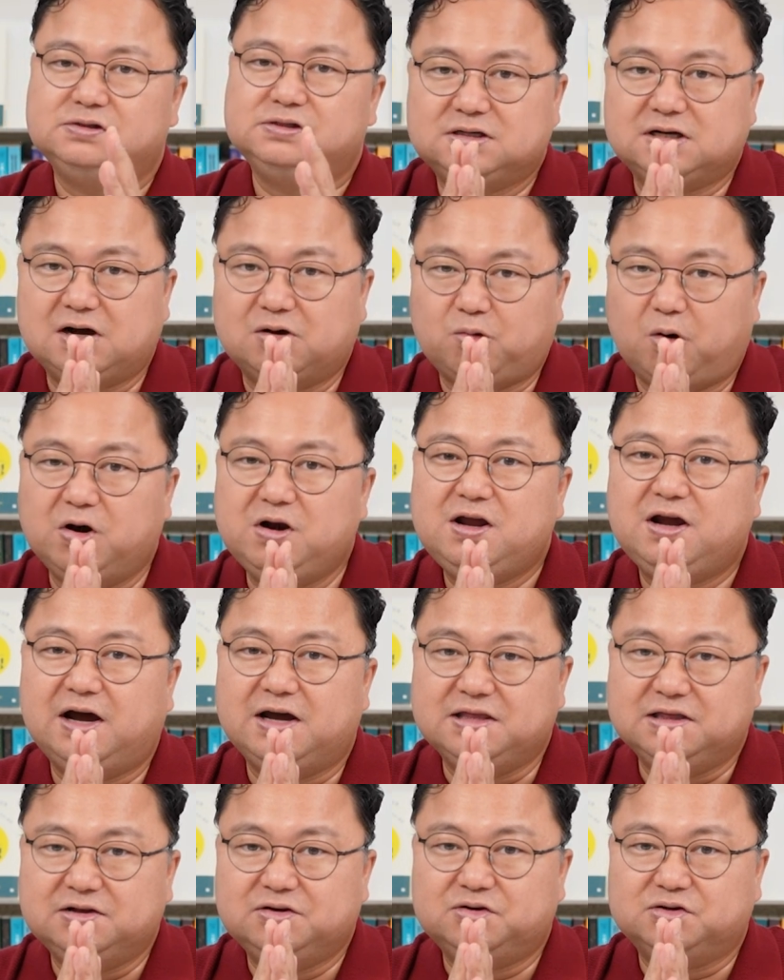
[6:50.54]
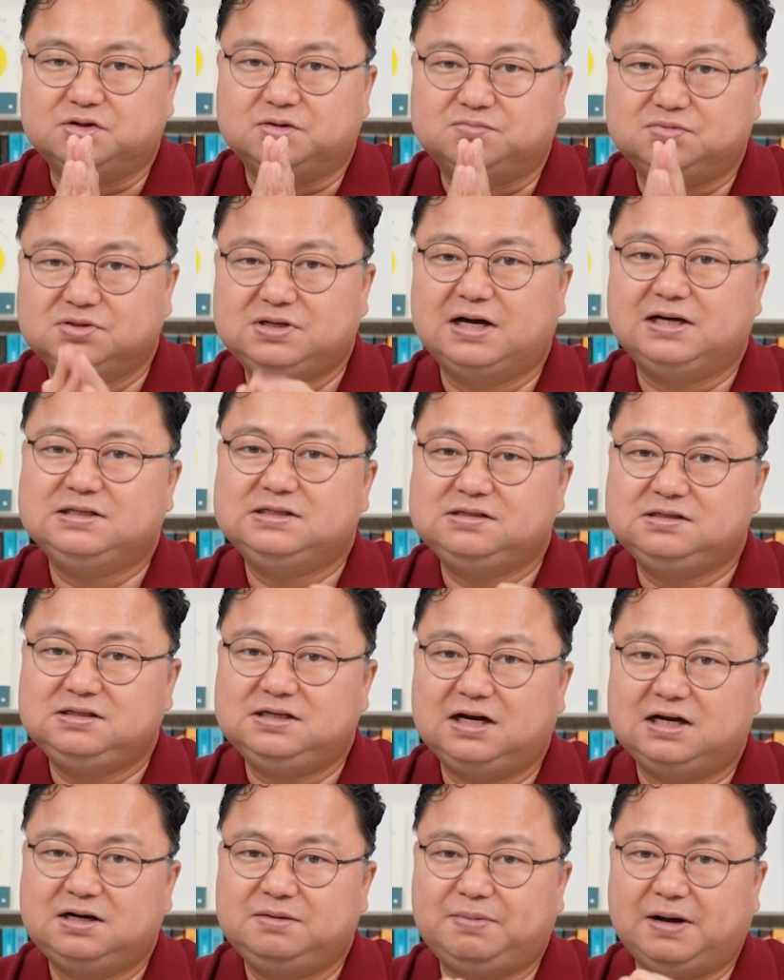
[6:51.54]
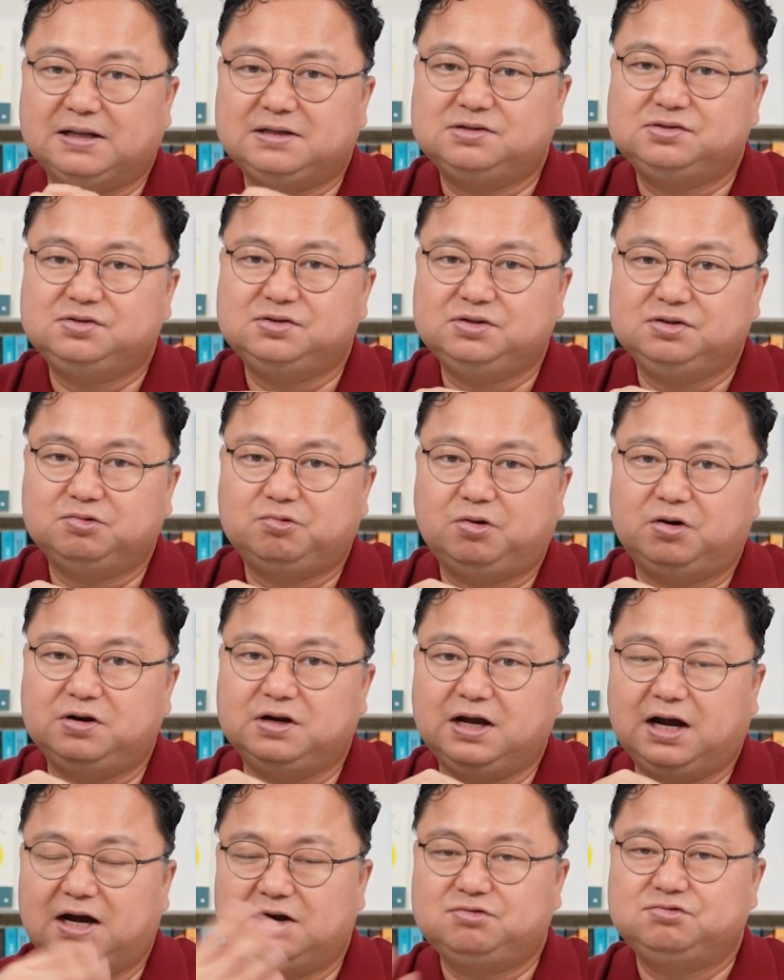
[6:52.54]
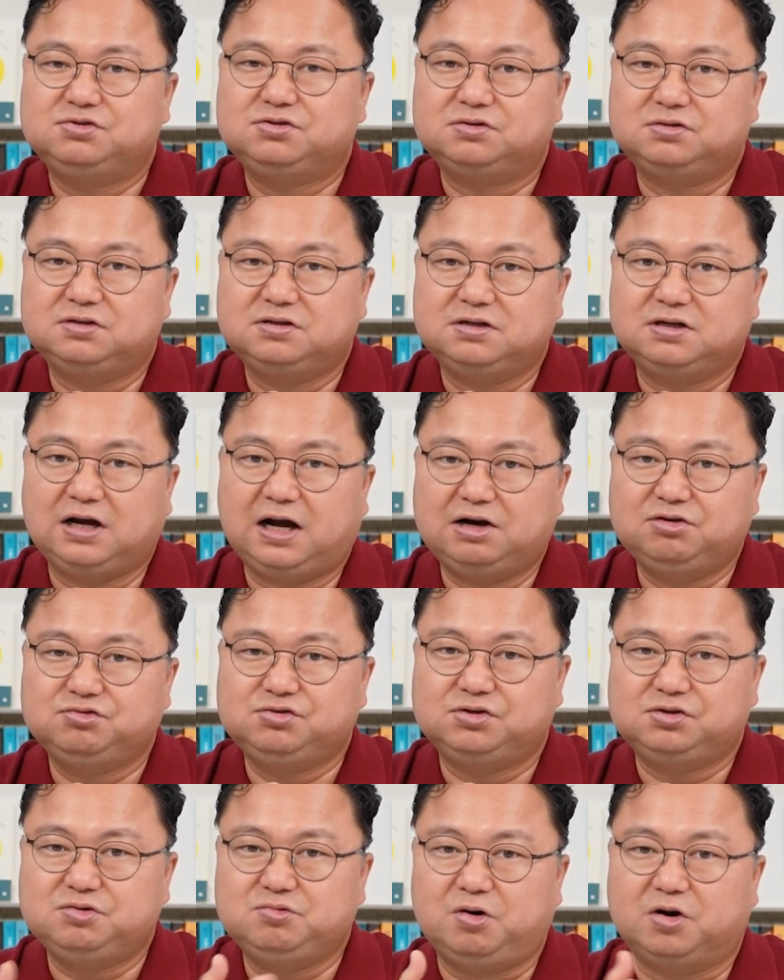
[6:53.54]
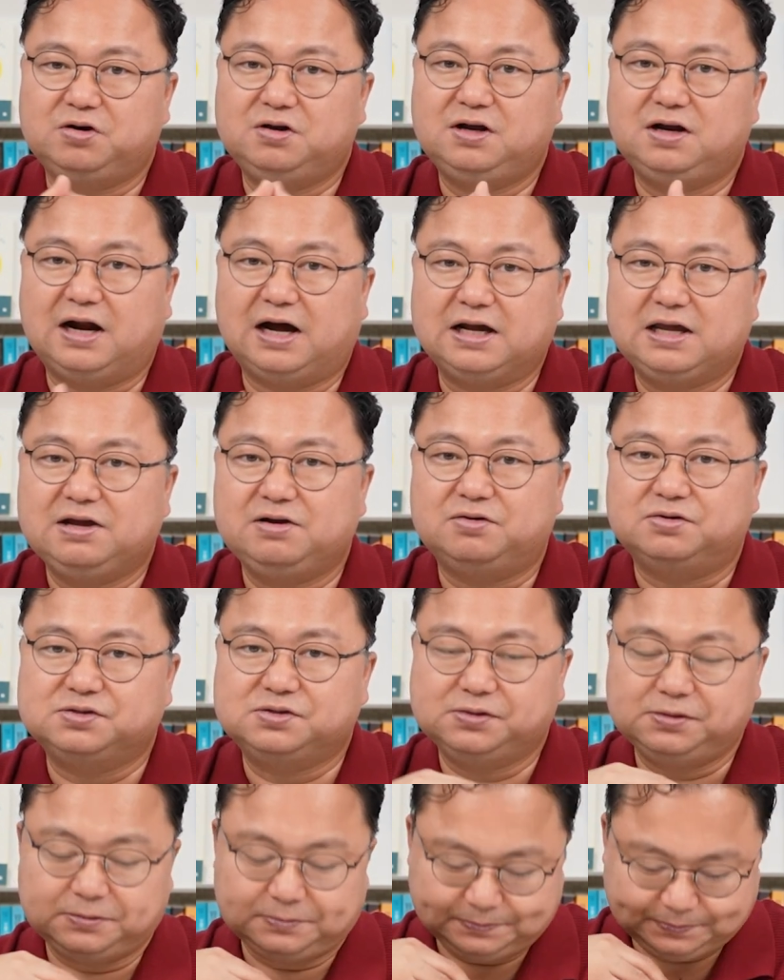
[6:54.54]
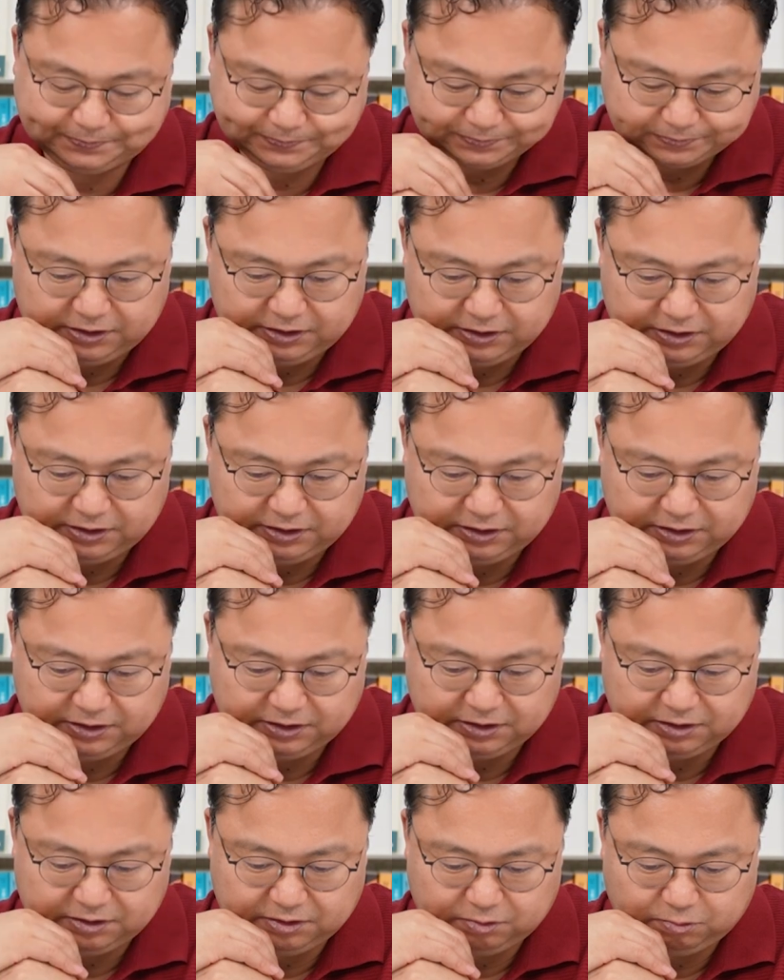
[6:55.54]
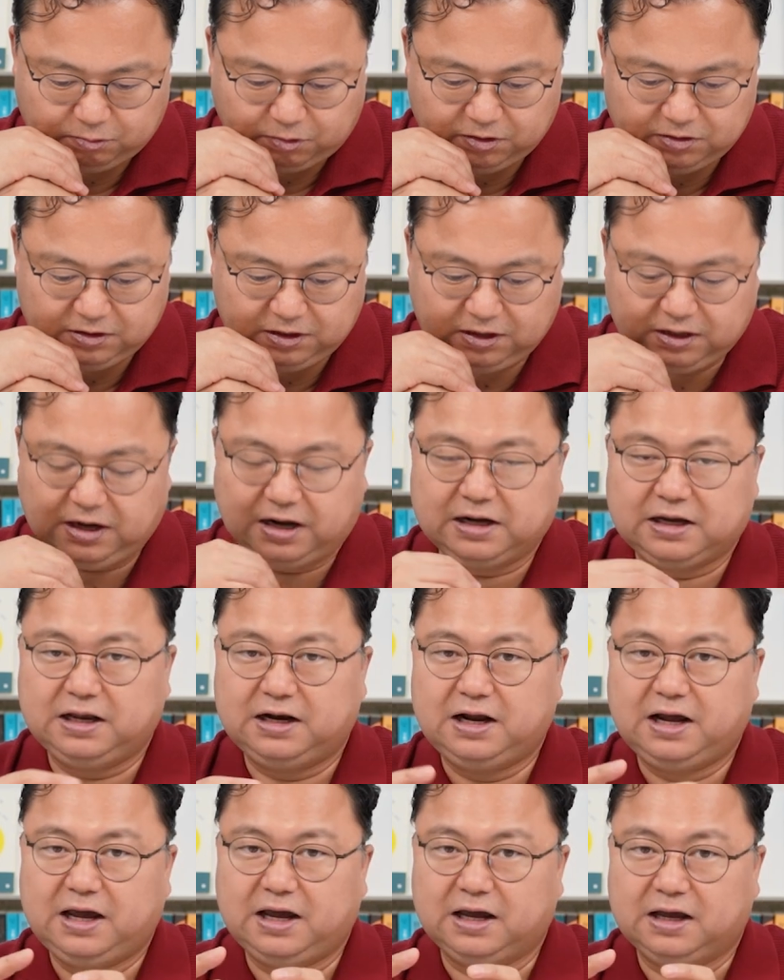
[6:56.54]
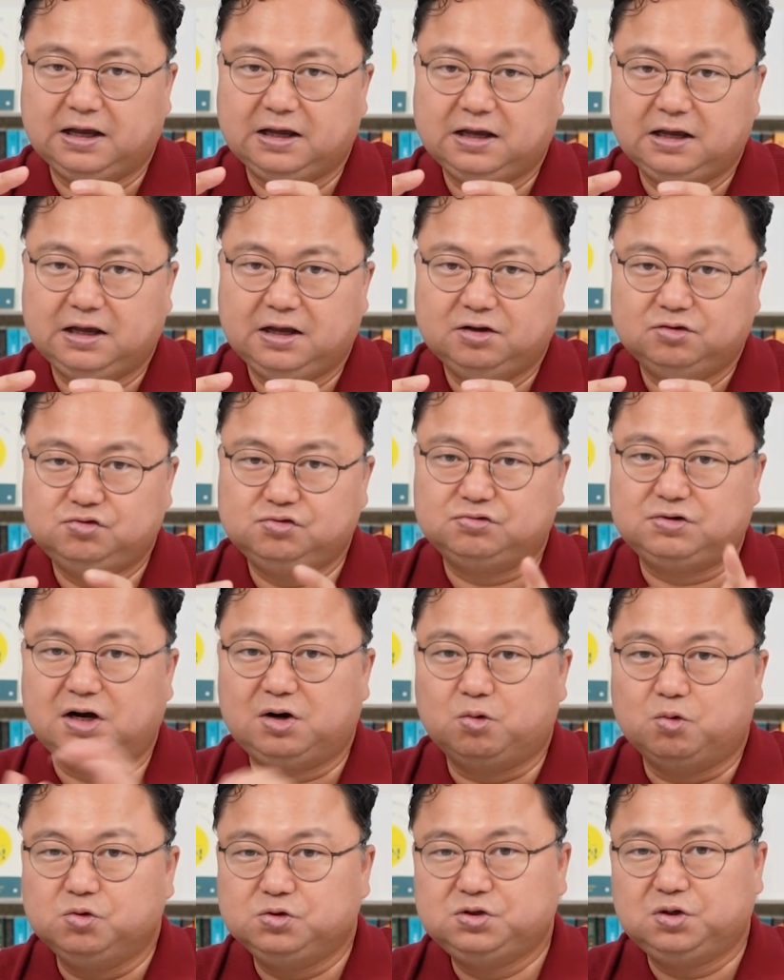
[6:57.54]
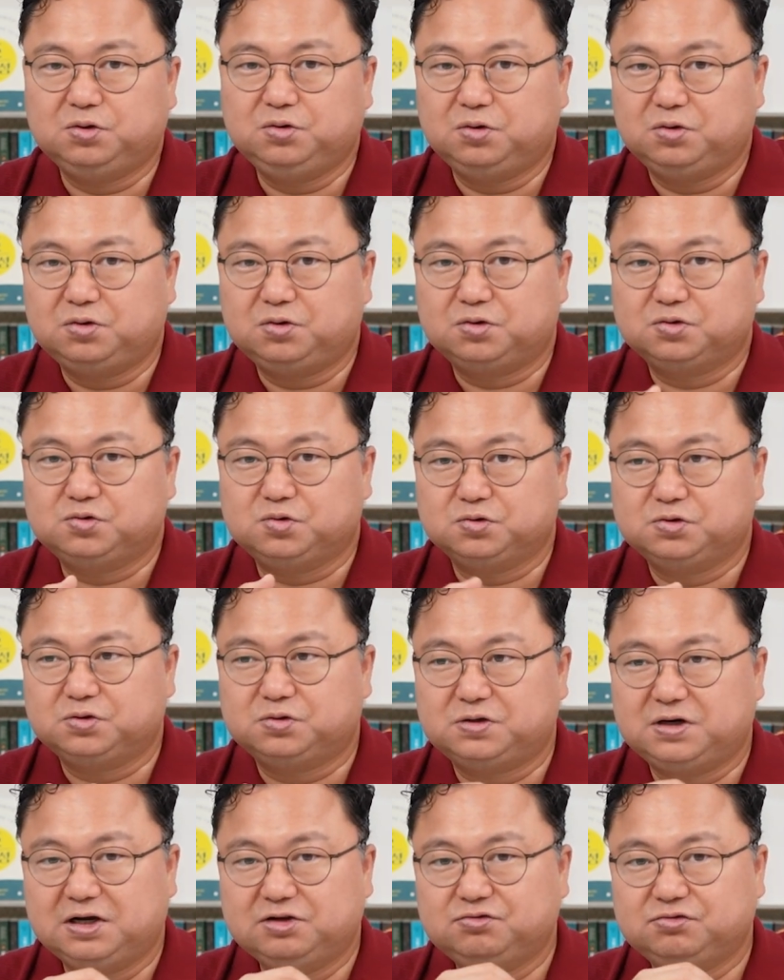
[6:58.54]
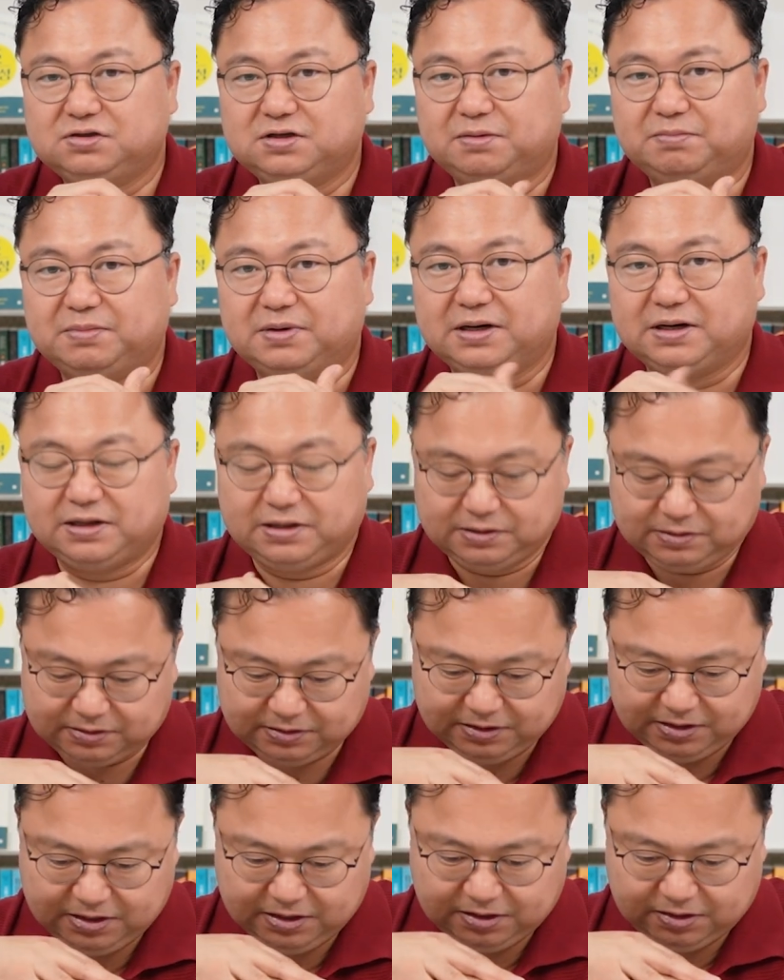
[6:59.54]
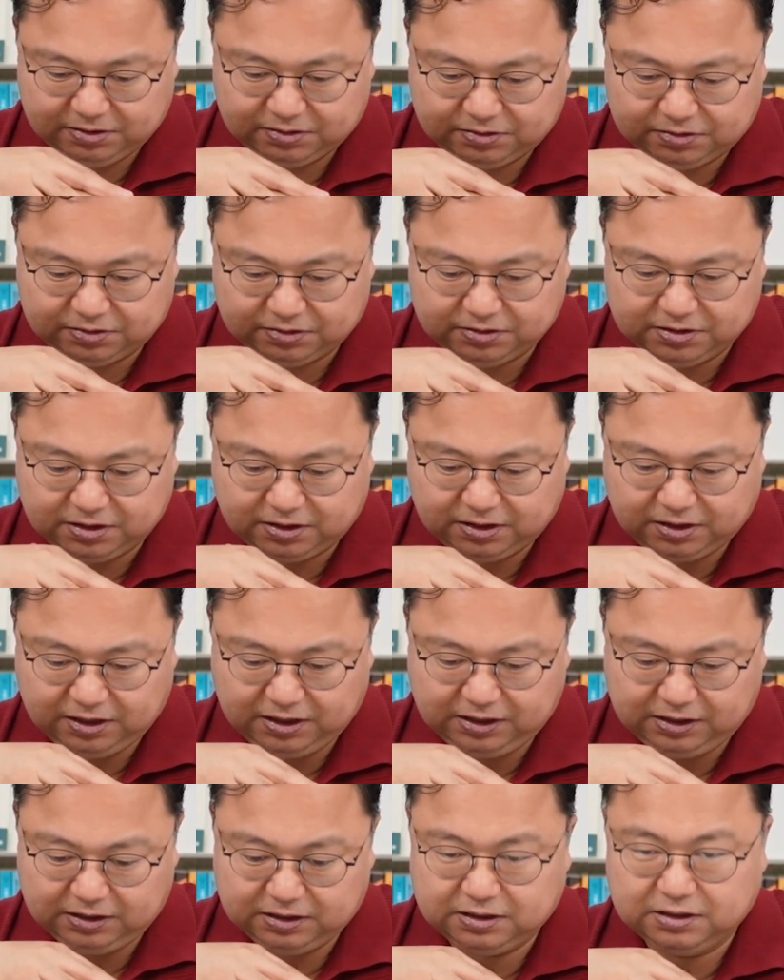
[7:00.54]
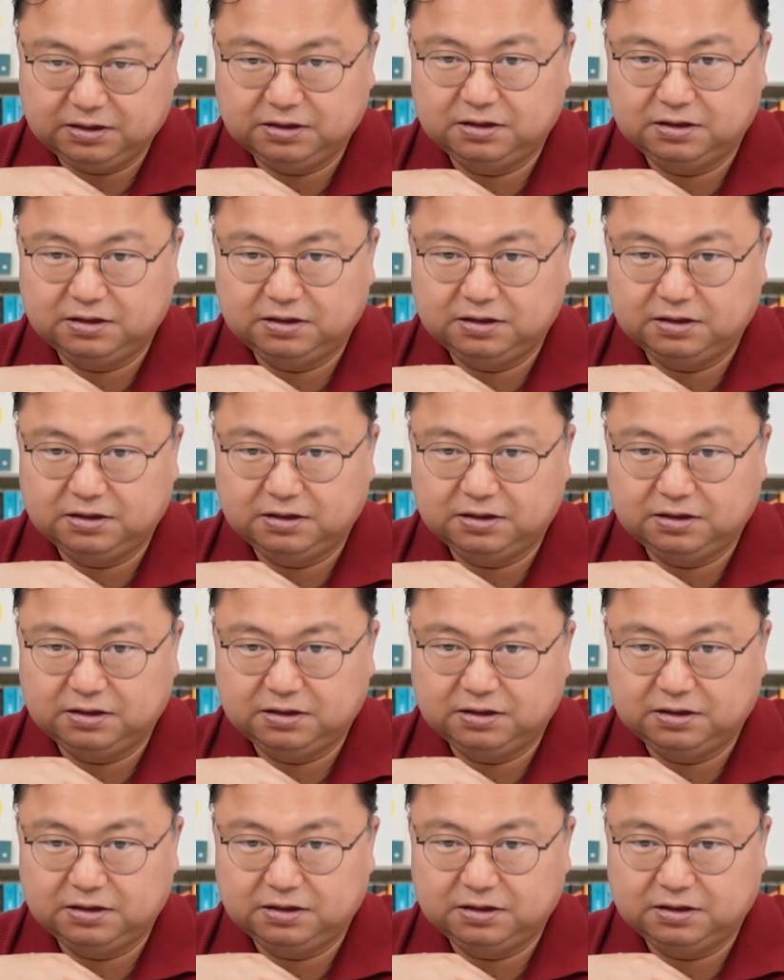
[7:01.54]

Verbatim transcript: 그러니까 권리가 있는 거죠. 부상진자를 받을 수 있는 권리. 하루 전 하루 전은 권리락인 거죠. 이 권리락일에 주가를 5천 원으로 조정을 해준단 말이에요. 그러니까